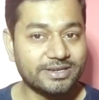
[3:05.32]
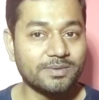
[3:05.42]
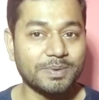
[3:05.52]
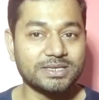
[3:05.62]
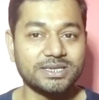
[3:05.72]

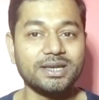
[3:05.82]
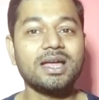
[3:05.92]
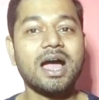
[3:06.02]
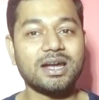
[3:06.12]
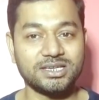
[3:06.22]
ইন্টার্ন পাচ্ছে
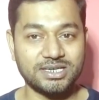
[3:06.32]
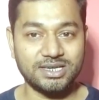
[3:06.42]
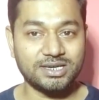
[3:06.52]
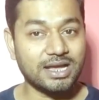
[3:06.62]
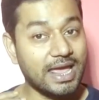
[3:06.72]
আঠাশ
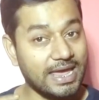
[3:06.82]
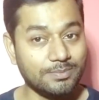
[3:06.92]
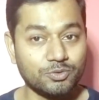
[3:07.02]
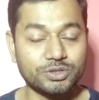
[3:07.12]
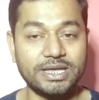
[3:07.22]
হাজার টাকা এই
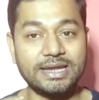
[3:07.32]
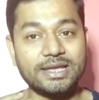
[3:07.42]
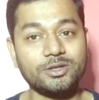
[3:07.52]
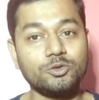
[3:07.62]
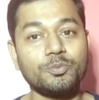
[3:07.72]
মুহূর্তে
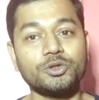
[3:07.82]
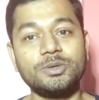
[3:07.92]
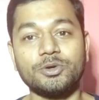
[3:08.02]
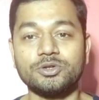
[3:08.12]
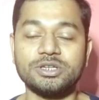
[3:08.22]
এটা কিন্তু
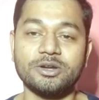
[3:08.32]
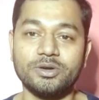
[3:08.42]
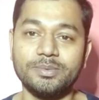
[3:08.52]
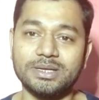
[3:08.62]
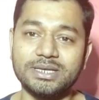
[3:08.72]
প্রতি বছর
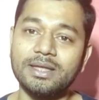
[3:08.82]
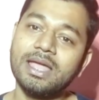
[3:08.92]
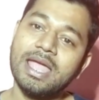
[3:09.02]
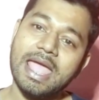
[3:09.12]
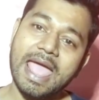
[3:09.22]
জানুয়ারি মাসে
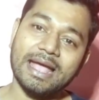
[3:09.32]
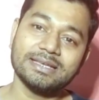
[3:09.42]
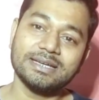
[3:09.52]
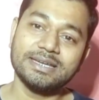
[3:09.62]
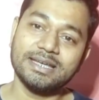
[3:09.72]
এক
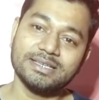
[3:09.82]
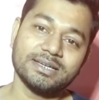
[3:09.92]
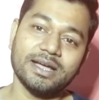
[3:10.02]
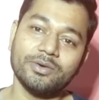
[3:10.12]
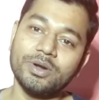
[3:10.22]
হাজার দেড়
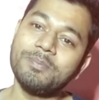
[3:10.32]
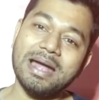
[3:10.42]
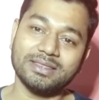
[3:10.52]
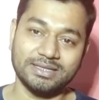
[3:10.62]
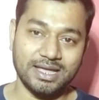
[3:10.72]
হাজার টাকা করে
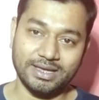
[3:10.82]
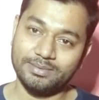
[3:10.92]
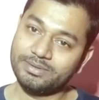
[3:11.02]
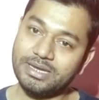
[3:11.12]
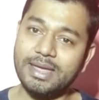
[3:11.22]
বাড়তে থাকে
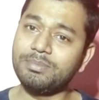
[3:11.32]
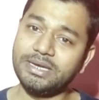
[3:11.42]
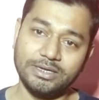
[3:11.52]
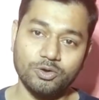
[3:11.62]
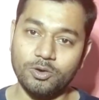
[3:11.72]

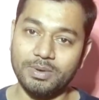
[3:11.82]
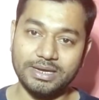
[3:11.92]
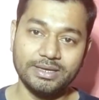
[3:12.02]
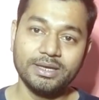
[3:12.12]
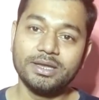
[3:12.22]
এমনি
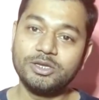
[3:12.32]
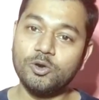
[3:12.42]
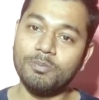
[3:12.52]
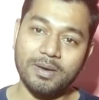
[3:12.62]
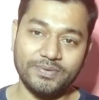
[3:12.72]
নর্মালি
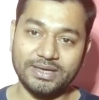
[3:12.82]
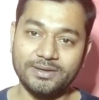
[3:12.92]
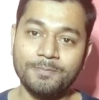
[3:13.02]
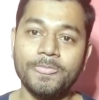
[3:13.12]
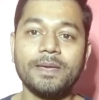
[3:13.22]
নিয়ম মাফিক
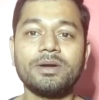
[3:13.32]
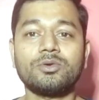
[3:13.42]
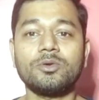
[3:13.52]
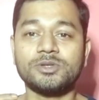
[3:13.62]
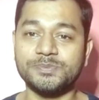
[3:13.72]
এবার
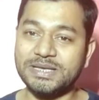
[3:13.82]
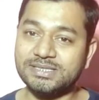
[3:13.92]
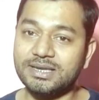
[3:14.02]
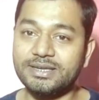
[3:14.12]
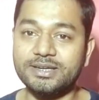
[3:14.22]
কোনো
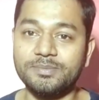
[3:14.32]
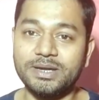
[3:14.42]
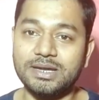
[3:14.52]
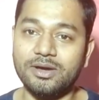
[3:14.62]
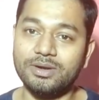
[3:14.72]
স্পেশাল
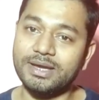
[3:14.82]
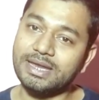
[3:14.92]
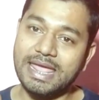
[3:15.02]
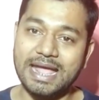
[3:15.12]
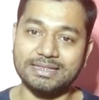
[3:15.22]
ইনক্রিমেন্ট না হলে
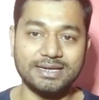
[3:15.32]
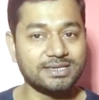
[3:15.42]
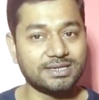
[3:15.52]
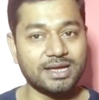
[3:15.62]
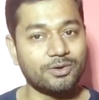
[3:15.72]
এটা এক দেড়
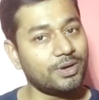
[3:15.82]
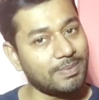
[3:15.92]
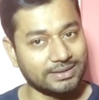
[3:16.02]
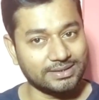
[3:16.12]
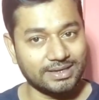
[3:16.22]
হাজার টাকা করে বাড়তে